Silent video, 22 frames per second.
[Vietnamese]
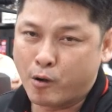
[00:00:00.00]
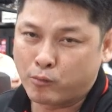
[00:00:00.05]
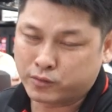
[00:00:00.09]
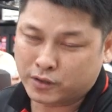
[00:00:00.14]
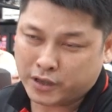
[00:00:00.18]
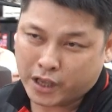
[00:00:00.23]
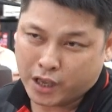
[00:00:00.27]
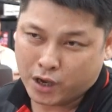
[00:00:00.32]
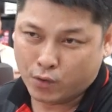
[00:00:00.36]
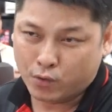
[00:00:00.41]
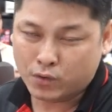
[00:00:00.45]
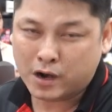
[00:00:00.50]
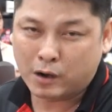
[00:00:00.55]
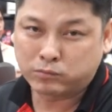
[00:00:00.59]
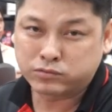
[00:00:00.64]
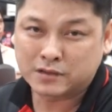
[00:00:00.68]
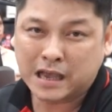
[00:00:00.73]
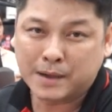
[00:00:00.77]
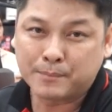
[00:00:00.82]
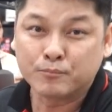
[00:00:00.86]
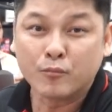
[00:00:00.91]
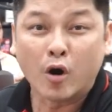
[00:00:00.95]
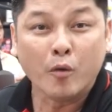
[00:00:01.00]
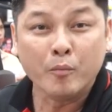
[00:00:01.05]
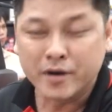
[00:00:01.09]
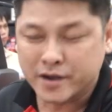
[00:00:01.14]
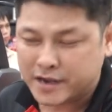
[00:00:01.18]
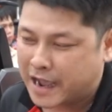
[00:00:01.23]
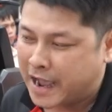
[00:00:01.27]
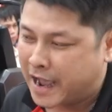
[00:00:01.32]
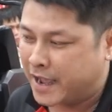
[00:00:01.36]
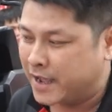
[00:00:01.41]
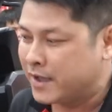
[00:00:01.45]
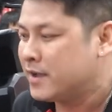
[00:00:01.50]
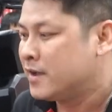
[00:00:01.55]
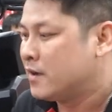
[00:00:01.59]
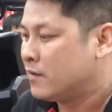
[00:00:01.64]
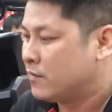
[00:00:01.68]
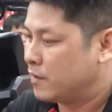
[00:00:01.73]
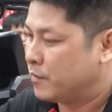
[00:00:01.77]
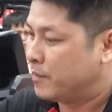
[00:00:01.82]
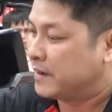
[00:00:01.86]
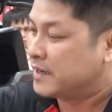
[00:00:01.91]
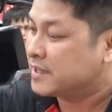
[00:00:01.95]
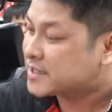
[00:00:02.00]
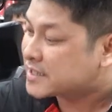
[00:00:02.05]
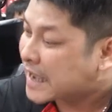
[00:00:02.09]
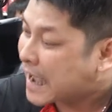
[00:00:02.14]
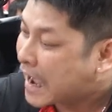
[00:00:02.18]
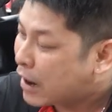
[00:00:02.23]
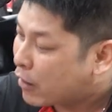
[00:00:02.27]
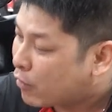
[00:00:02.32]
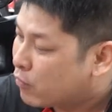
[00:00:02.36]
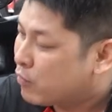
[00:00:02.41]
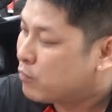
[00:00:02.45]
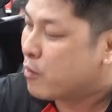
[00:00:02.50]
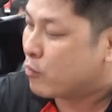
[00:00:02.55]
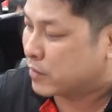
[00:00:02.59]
một triệu không trăm bốn mươi k và bánh sau